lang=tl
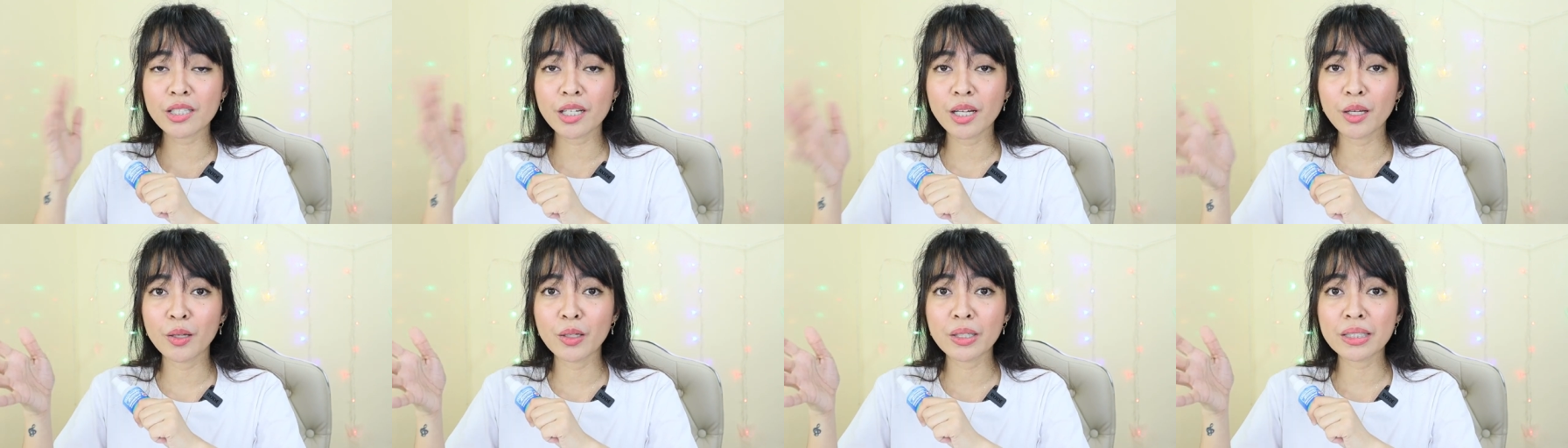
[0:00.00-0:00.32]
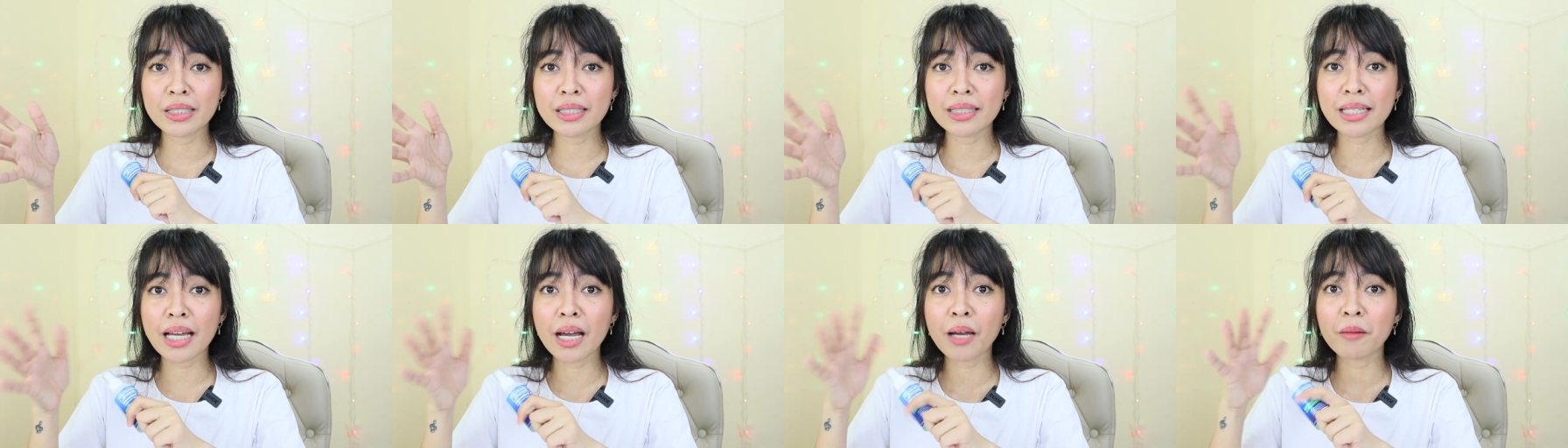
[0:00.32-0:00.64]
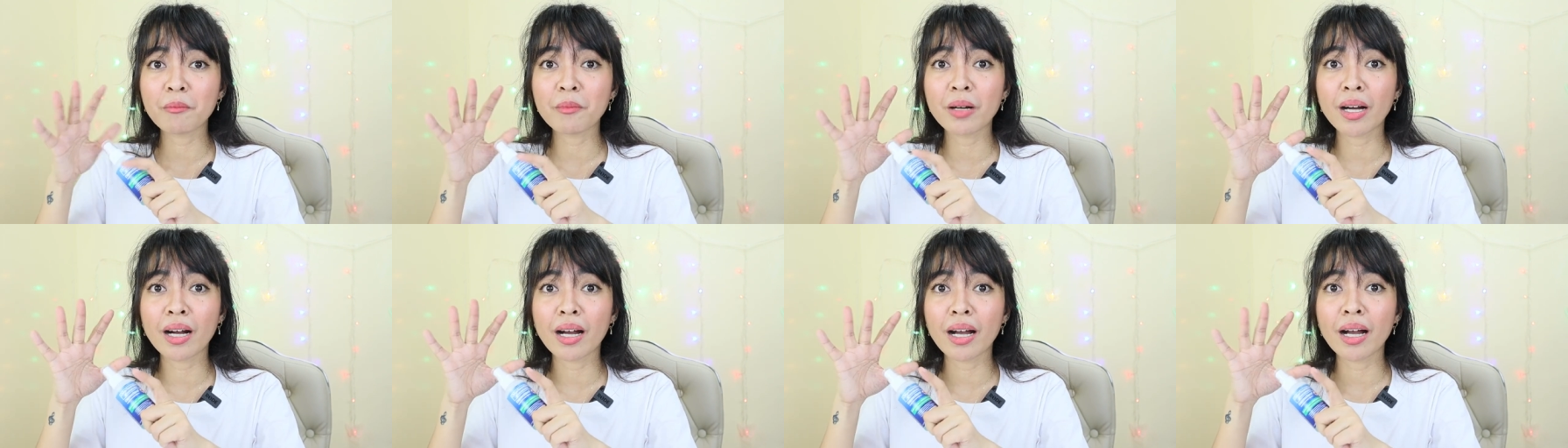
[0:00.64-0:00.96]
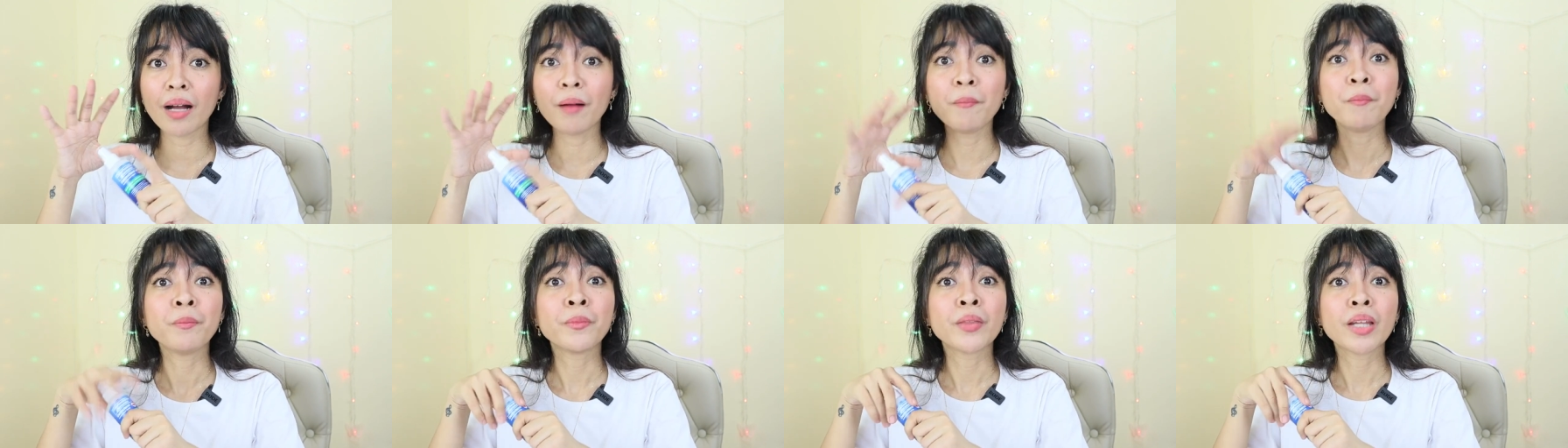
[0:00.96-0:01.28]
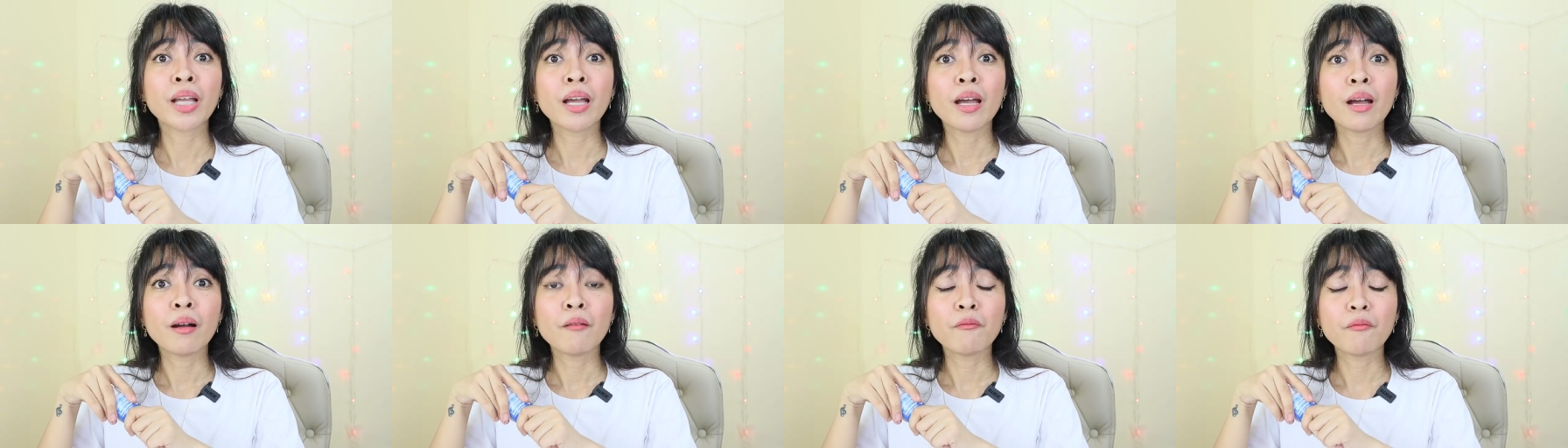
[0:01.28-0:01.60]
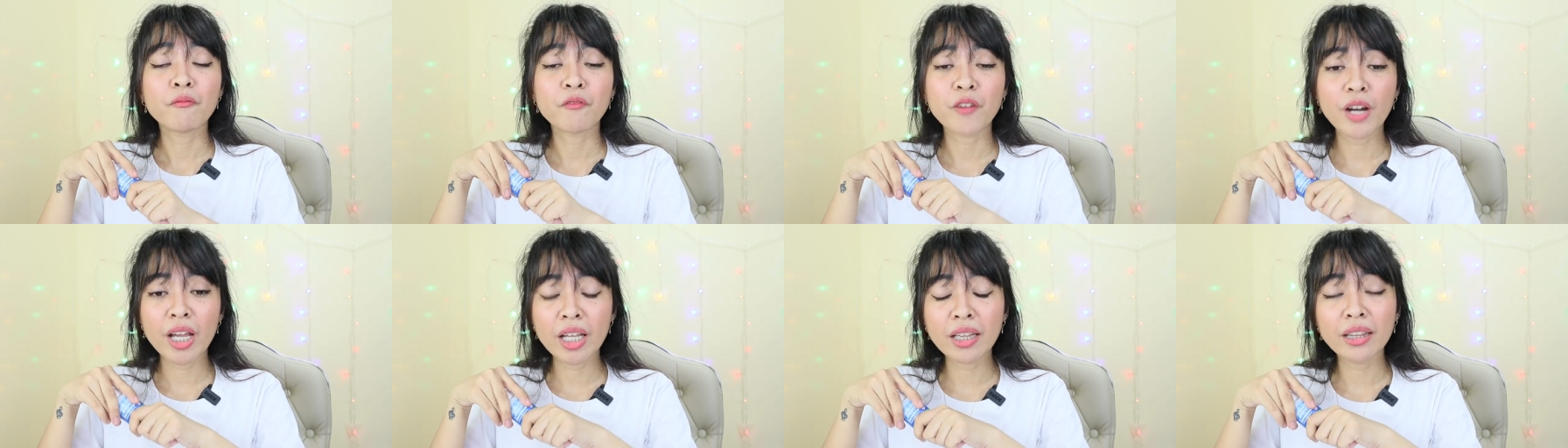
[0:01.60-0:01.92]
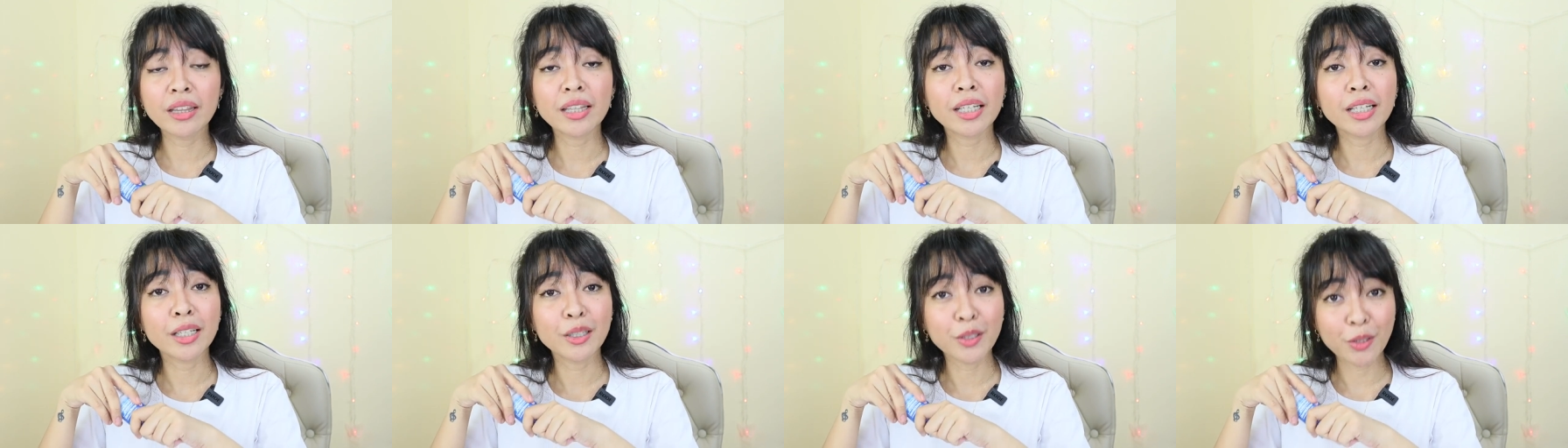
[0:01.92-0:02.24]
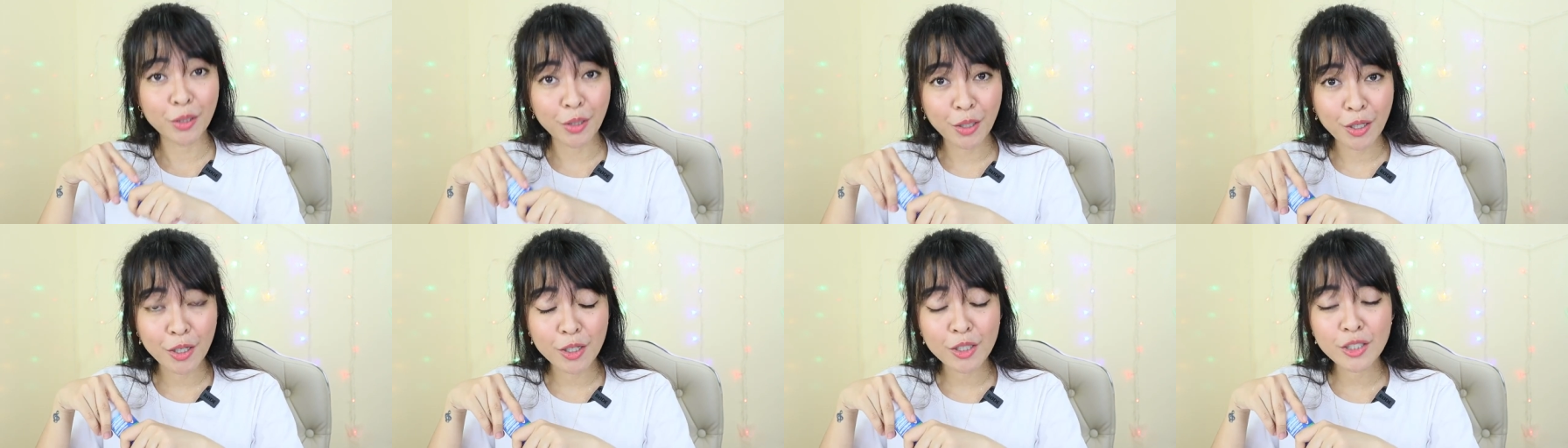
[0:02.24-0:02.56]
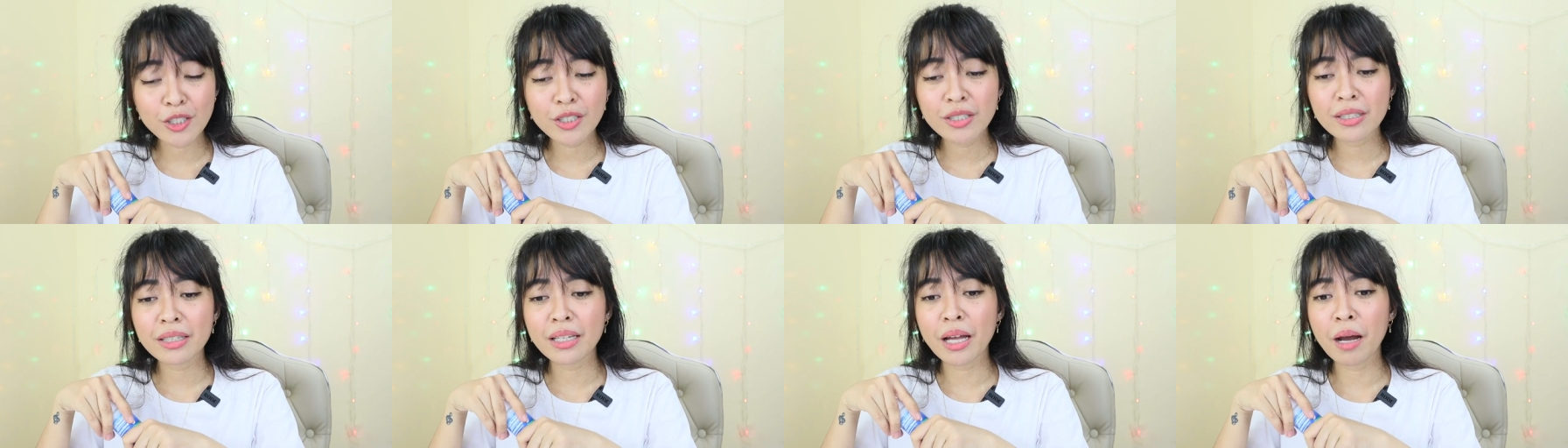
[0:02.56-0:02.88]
siya yung isa sa akin mga friend na nurse.